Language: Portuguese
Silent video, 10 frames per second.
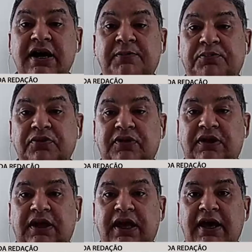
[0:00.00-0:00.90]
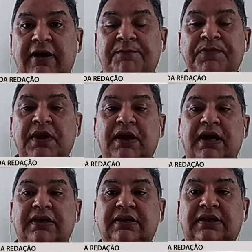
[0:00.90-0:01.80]
E Campos, que é
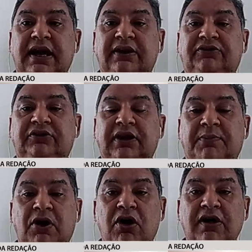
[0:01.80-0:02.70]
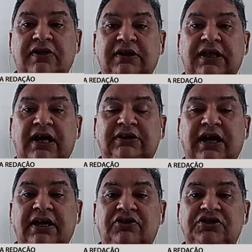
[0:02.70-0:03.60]
a cidade, a maior
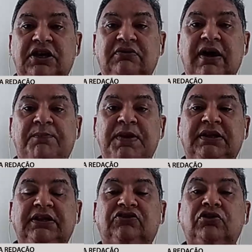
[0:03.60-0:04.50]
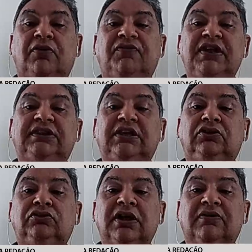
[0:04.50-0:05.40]
cidade da região, apenas
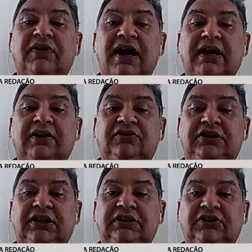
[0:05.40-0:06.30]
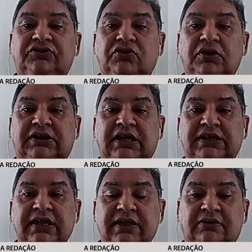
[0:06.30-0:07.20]
92 vagas líquidas de
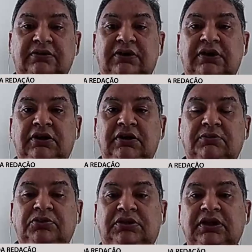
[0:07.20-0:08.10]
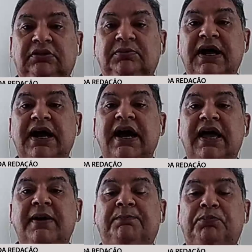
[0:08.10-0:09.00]
contratação. Portanto,
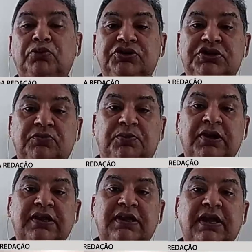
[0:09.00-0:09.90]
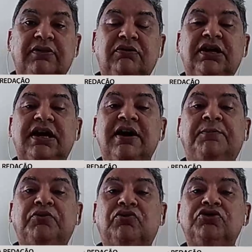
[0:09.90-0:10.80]
Macaé puxa o processo
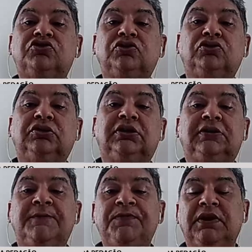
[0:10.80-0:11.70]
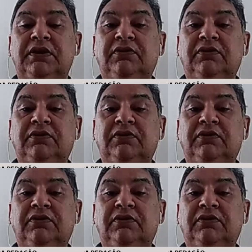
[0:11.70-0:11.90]
e Campos continua,